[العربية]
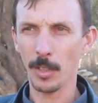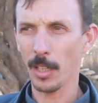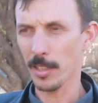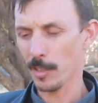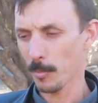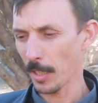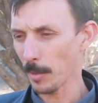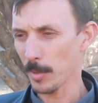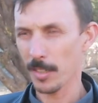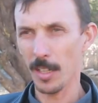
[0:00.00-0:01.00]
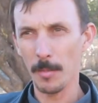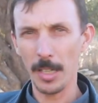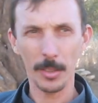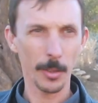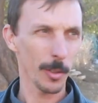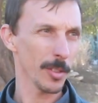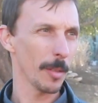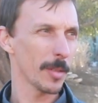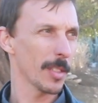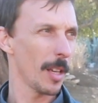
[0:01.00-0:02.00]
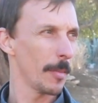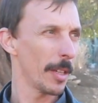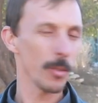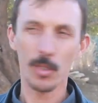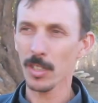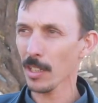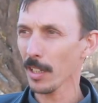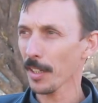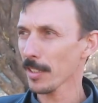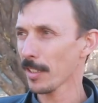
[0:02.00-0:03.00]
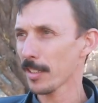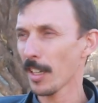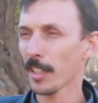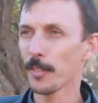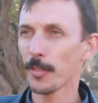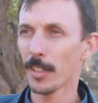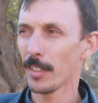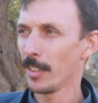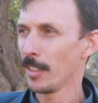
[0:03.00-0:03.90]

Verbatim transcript: تخلص البلان بالثمن الرخصه بالثمن وتجي تلقى راسك ساكن في,